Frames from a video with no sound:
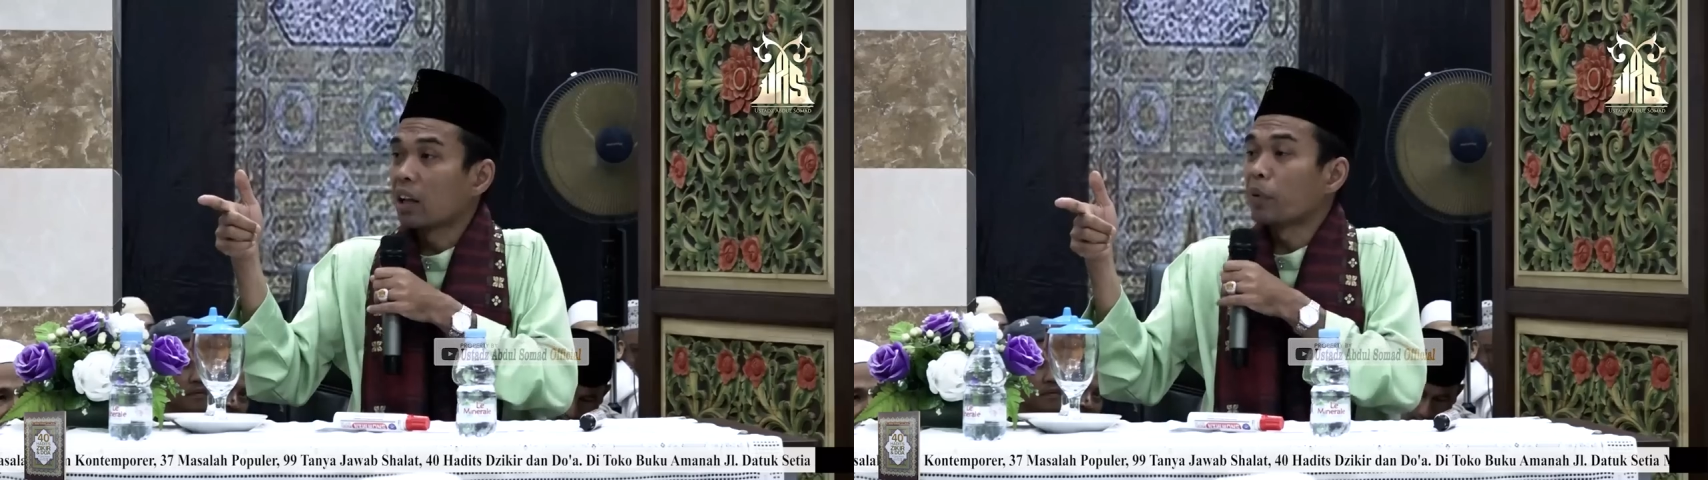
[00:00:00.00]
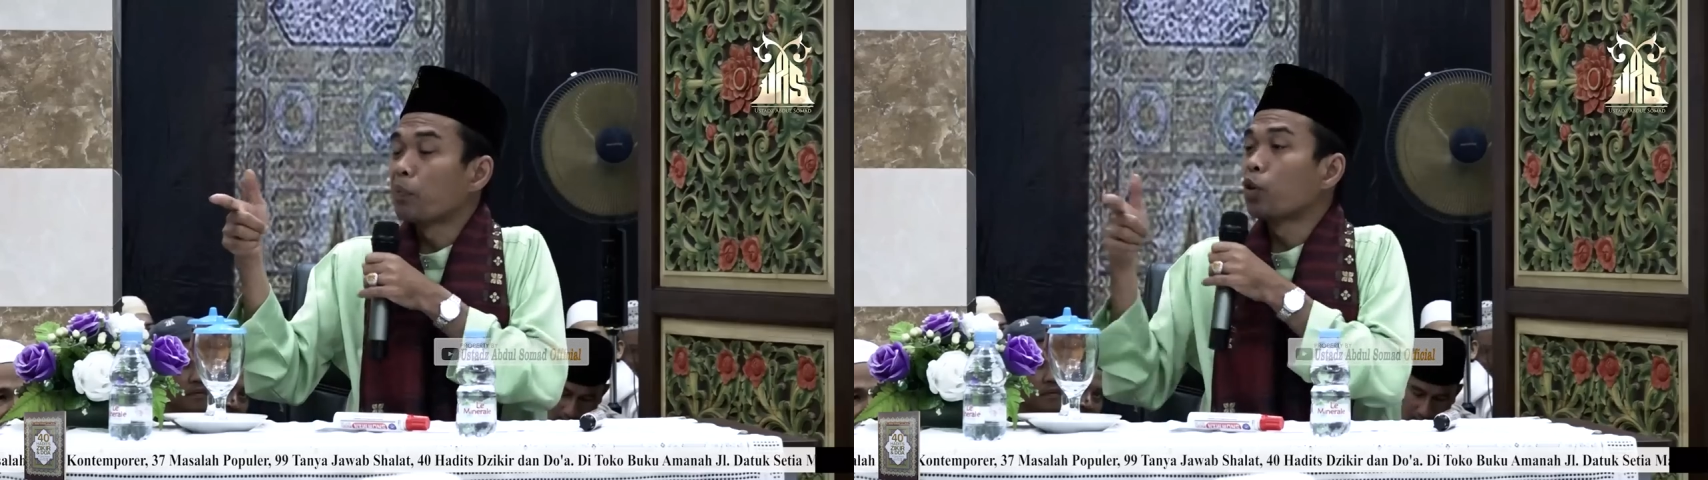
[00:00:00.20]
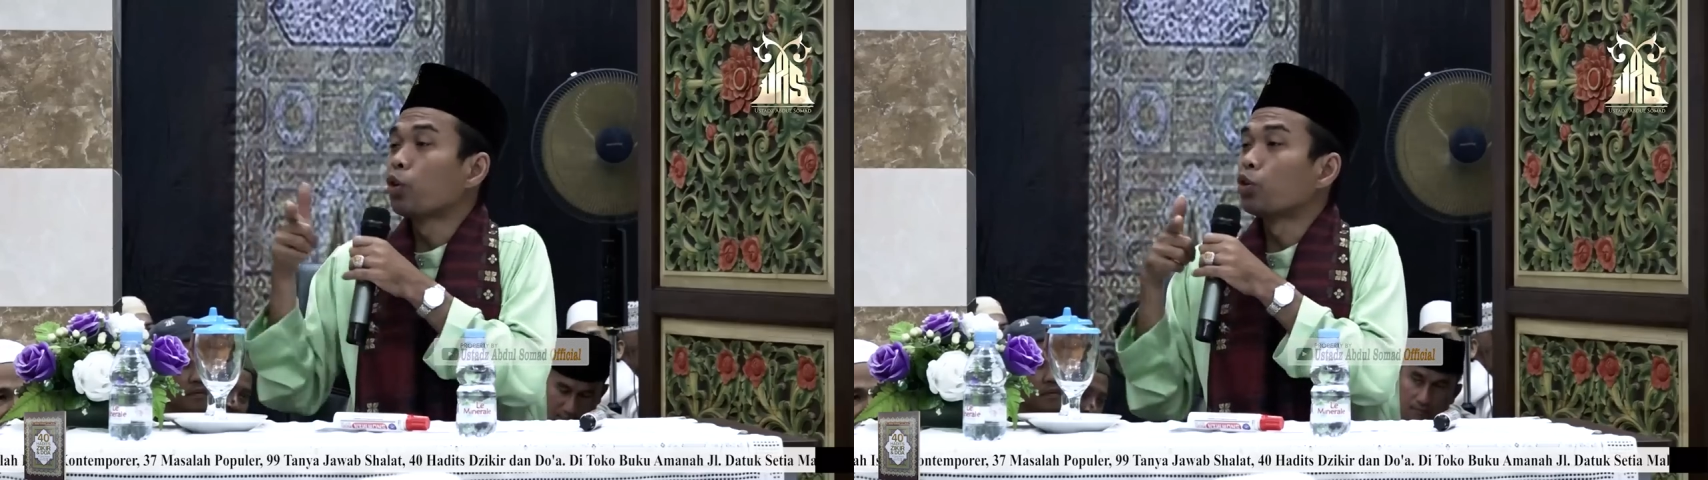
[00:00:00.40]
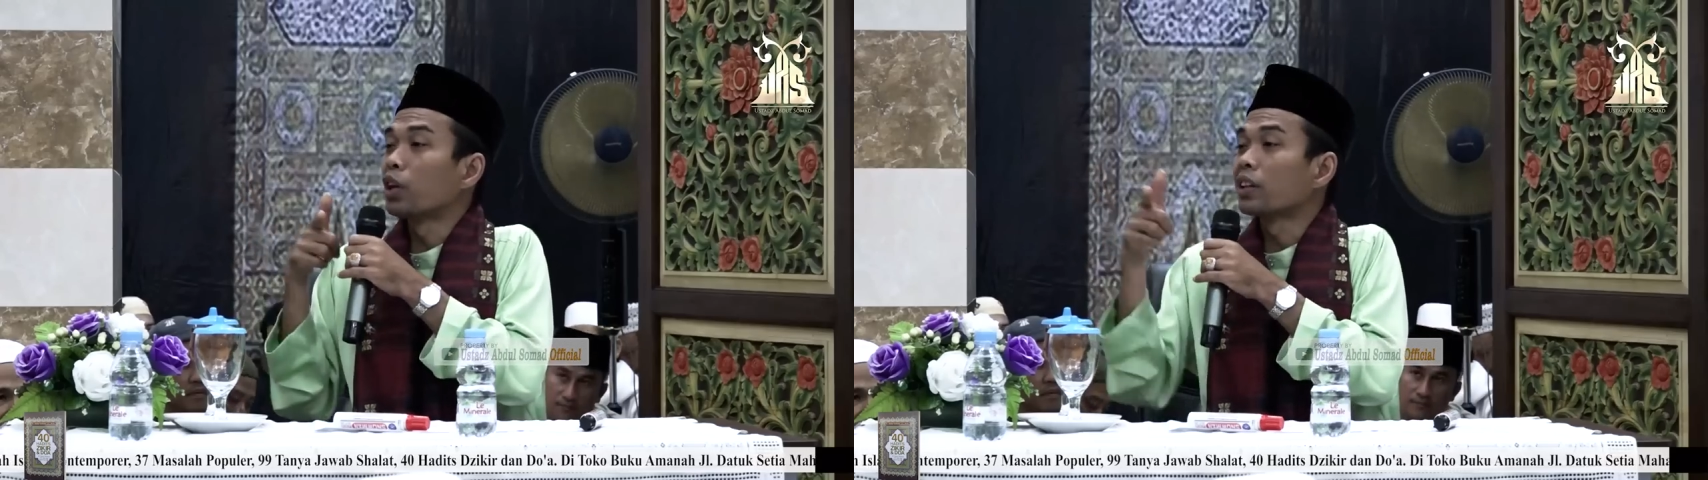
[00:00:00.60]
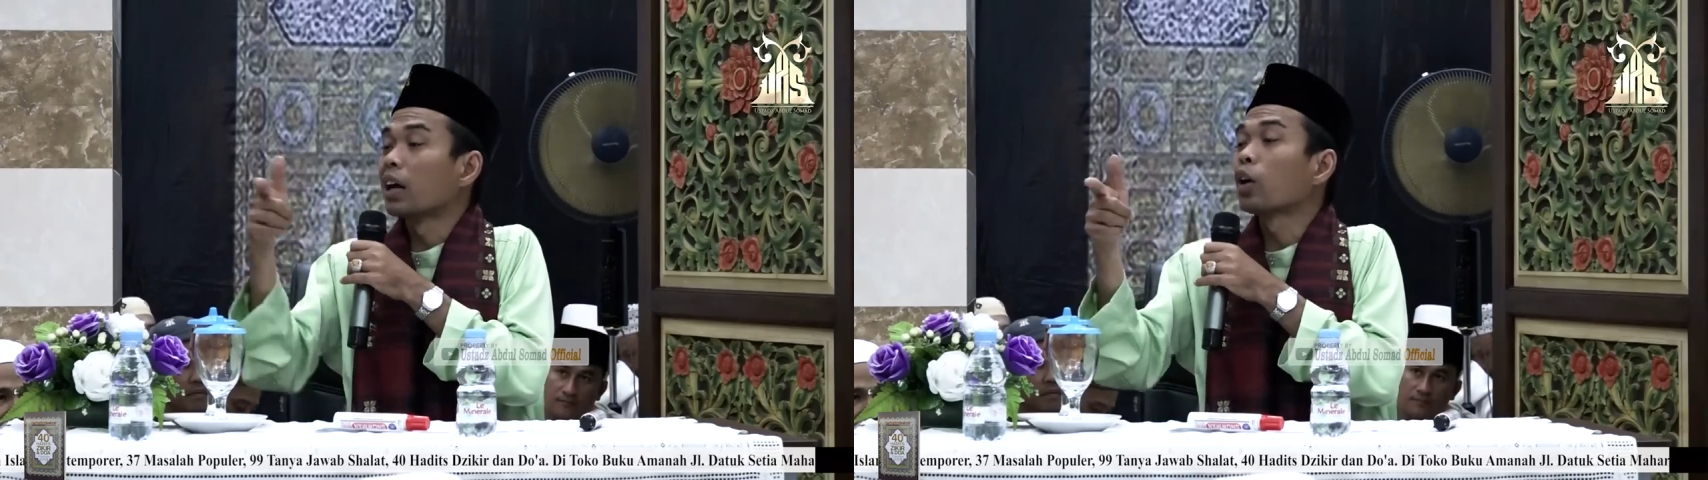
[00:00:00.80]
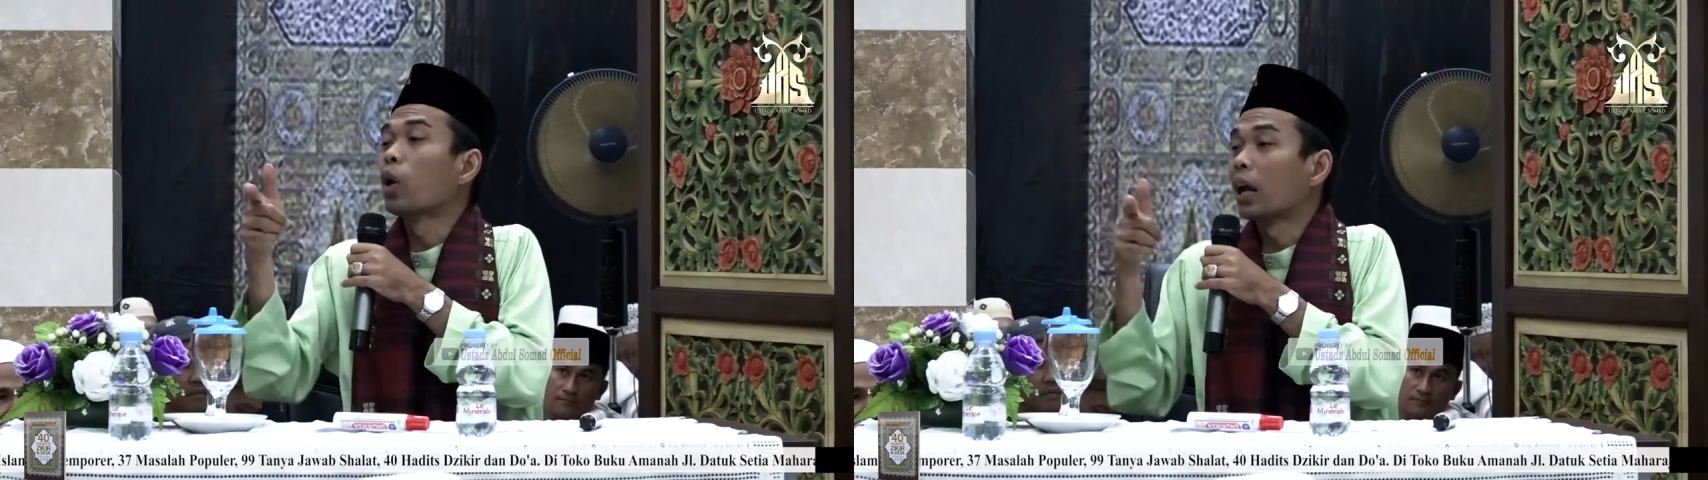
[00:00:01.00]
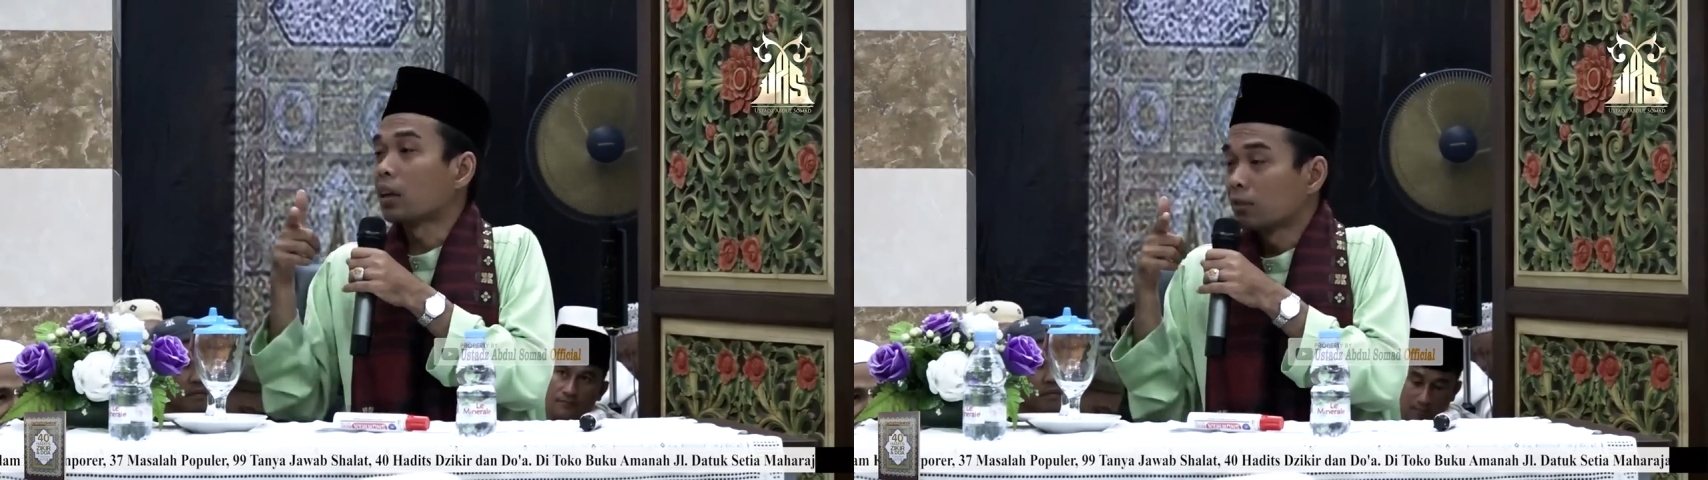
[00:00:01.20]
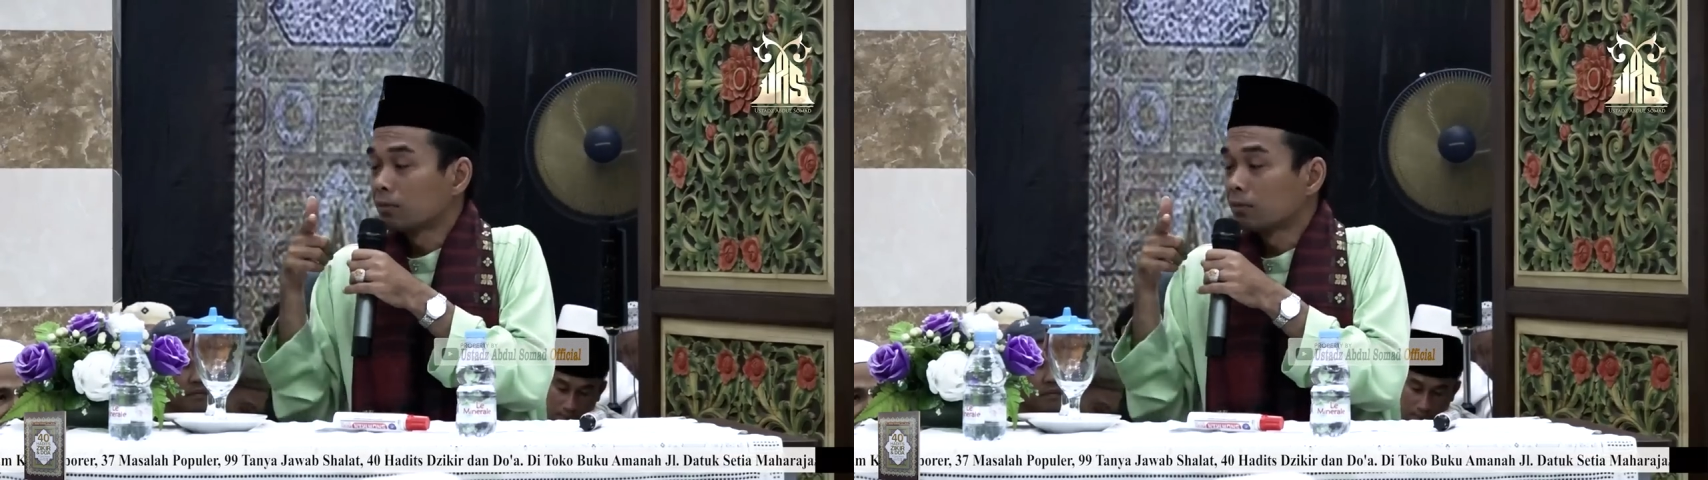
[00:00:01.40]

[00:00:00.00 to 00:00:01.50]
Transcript: tapi pelurunya tak keluar.